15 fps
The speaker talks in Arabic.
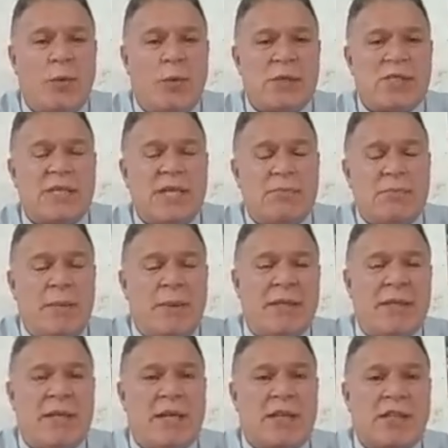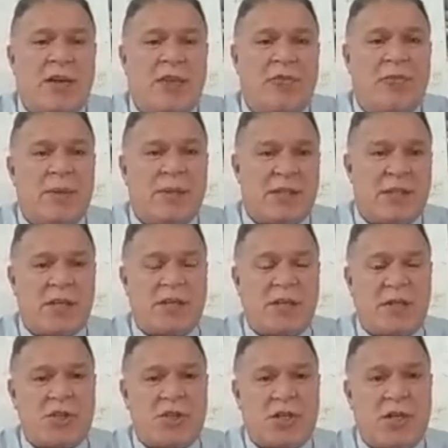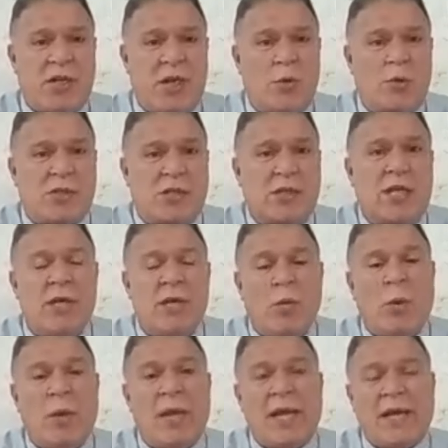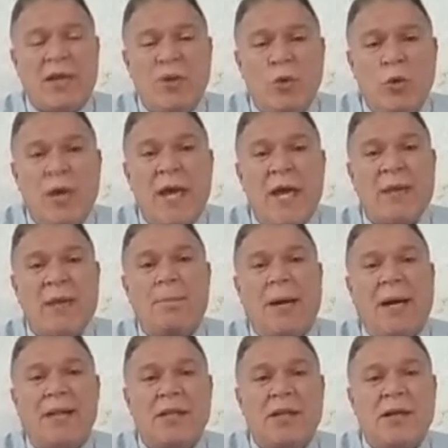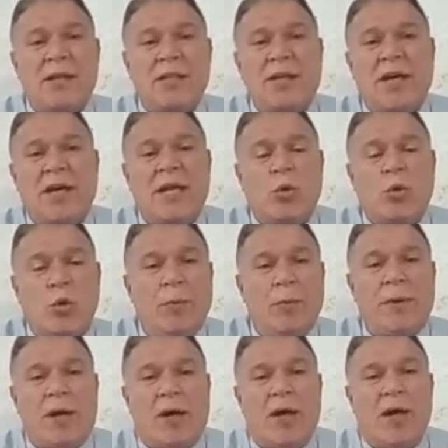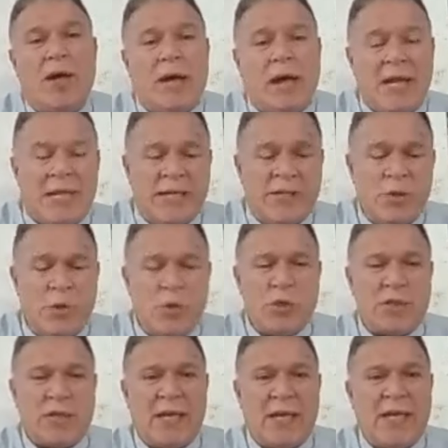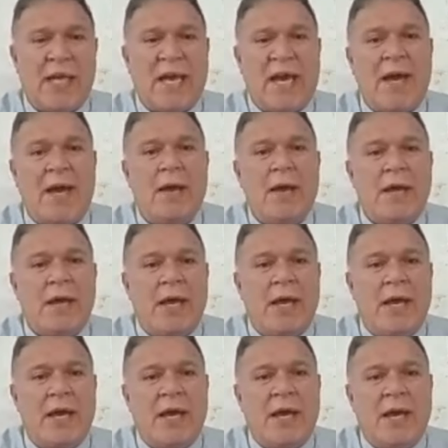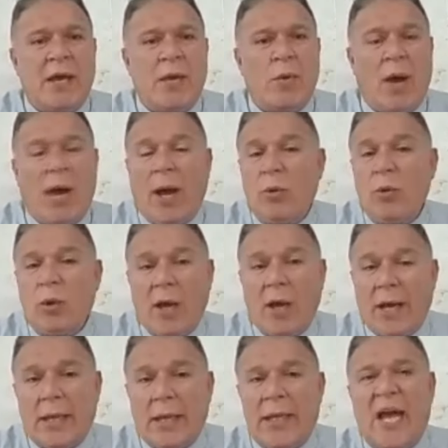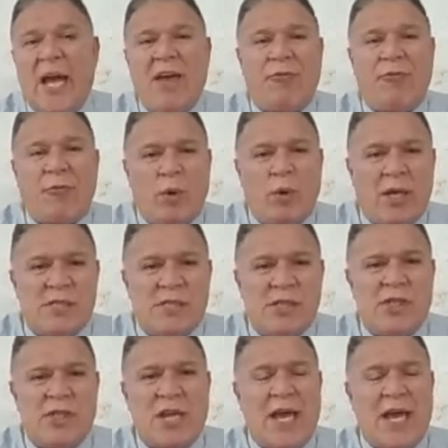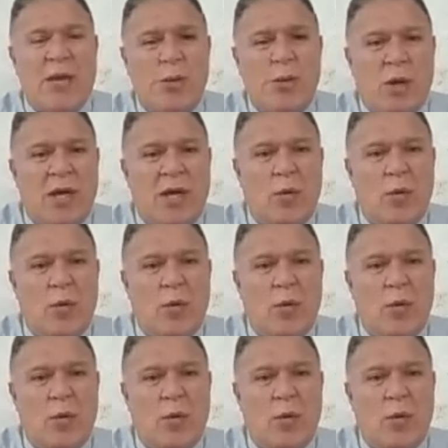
الوسيط ما بين الأطراف في منطقة الشرق الأوسط ولكن هناك بعض القضايا الكبرى التي يوجد عليها آه، آه، وحولها خلاف وسجال